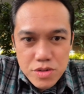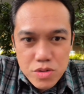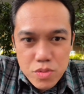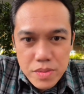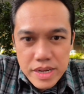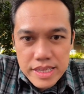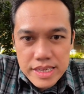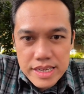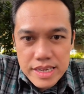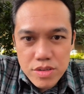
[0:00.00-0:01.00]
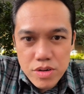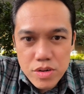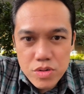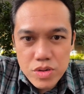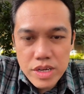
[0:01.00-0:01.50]
untuk mengatasi sakit
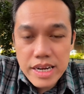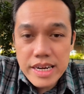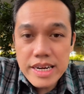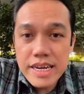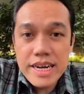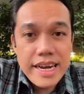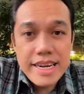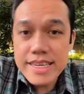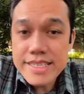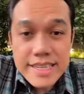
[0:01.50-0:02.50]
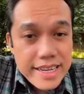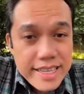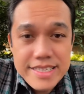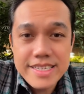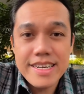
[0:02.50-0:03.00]
tulang rusuk kiri kanan yang nggak ada
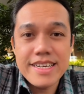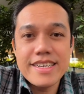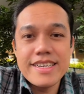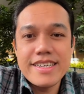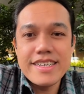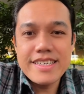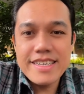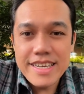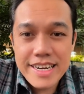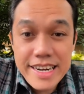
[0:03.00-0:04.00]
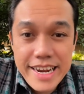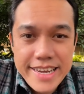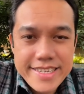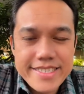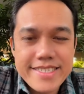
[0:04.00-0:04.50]
istirahat aja
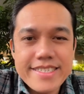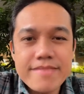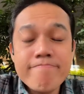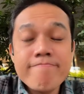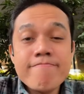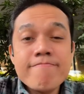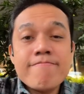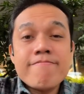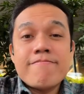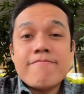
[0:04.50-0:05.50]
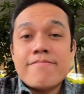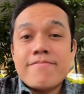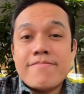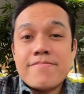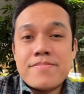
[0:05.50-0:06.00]
relax
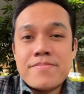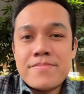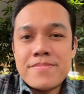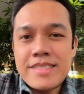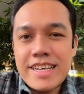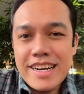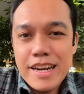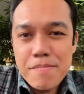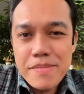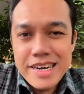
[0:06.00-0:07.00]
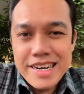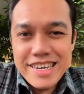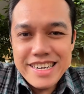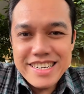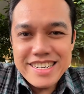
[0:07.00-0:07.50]
hmm, tarik
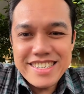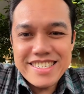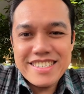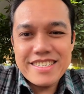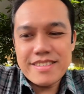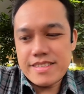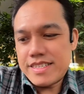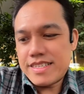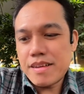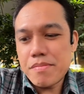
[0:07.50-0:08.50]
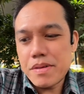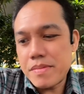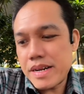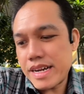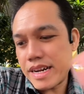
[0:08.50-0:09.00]
nafas
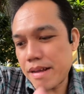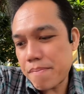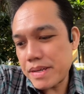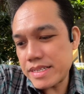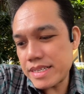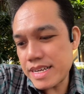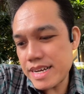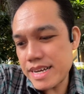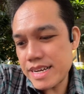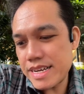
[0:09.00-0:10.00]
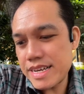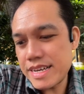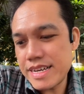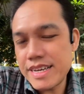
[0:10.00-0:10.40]
sambil menarik nafasnya